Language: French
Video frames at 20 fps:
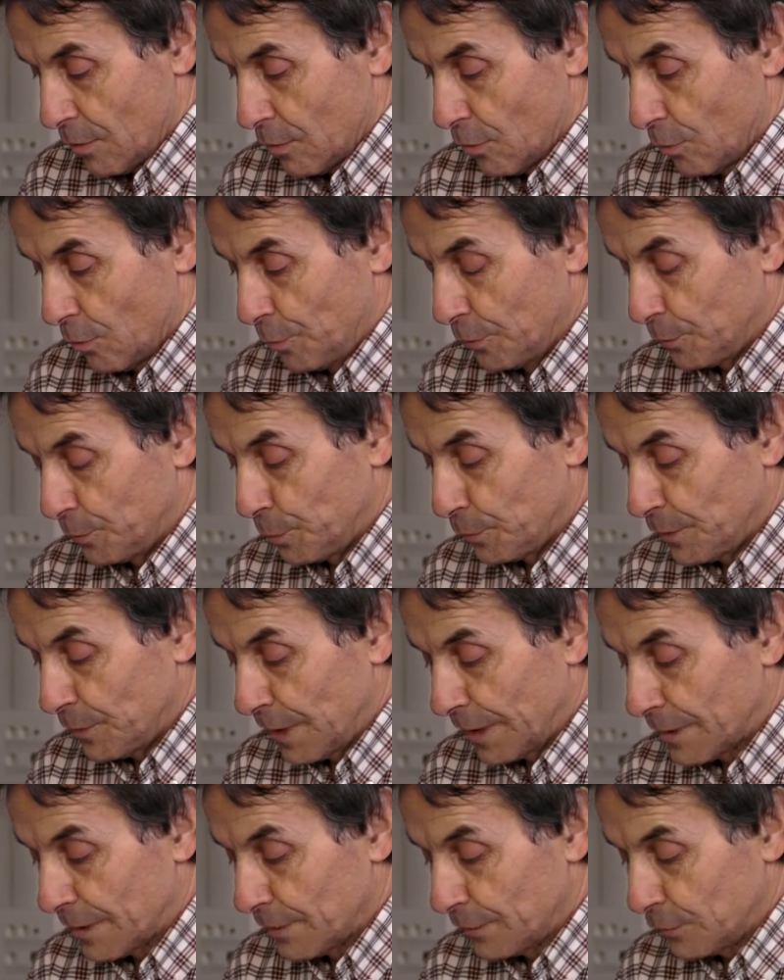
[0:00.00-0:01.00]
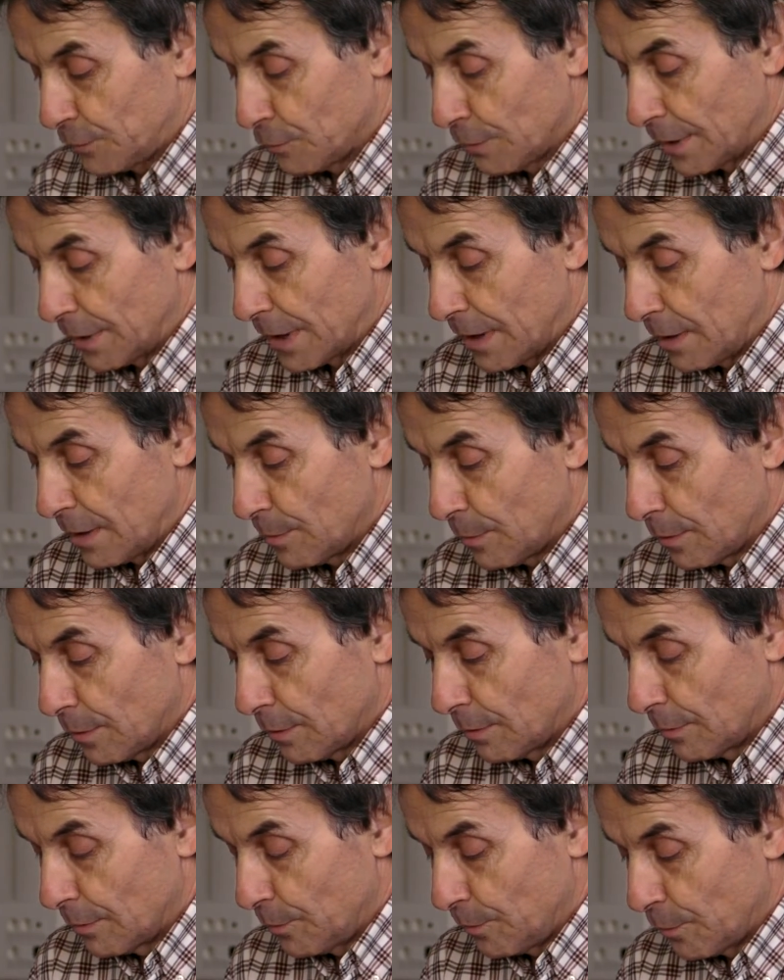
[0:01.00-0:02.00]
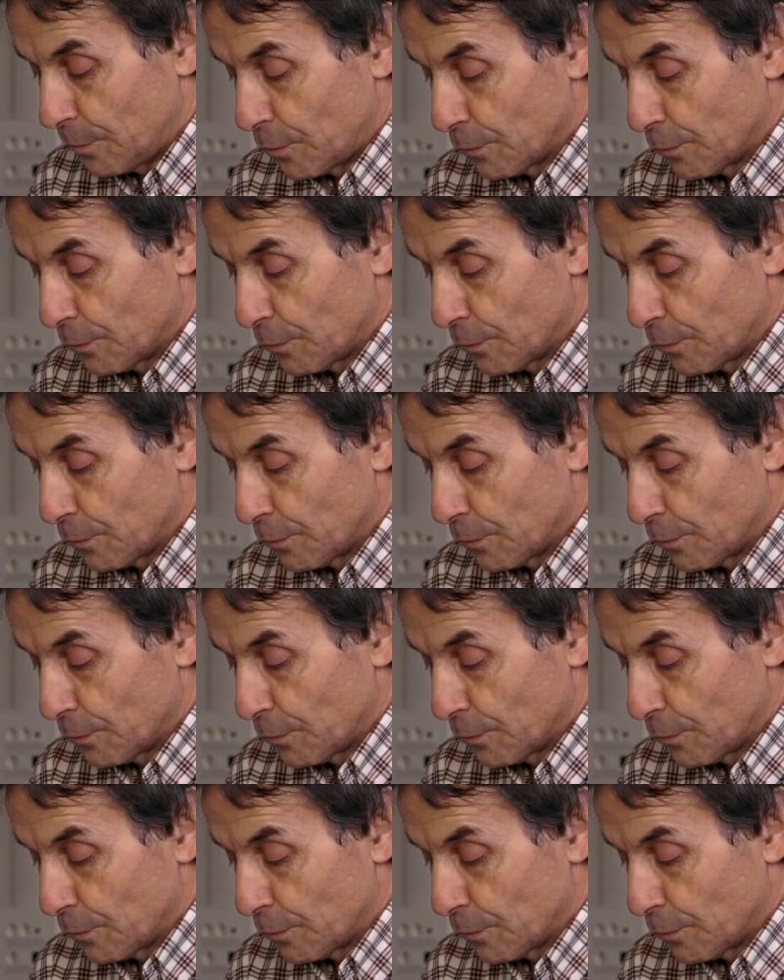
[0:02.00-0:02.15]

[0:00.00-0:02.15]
On peut se poser la question également